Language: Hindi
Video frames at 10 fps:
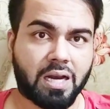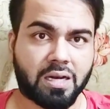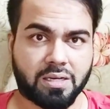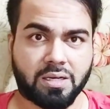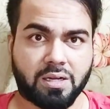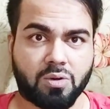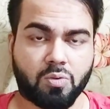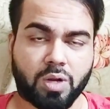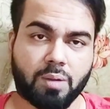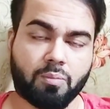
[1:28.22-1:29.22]
खान
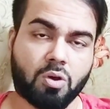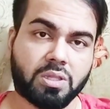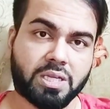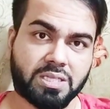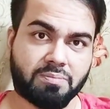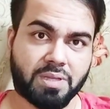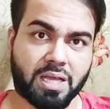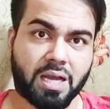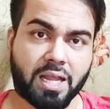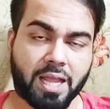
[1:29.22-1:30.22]
उनके मौत के
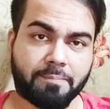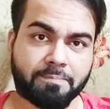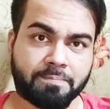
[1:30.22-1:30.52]
जिम्मेदार है